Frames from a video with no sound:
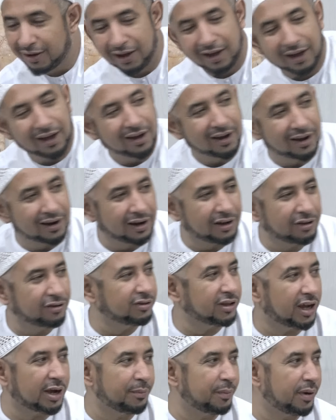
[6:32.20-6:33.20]
nah, karena
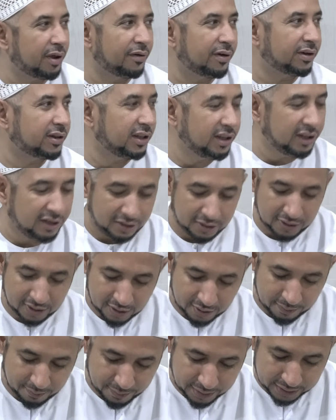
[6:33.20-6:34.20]
itu jangan melewati
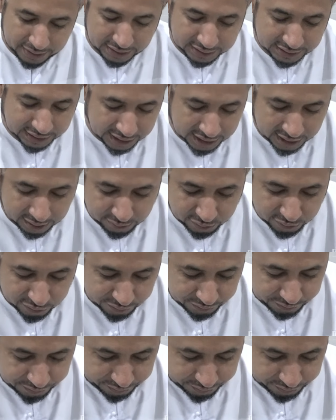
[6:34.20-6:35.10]
batasan kamu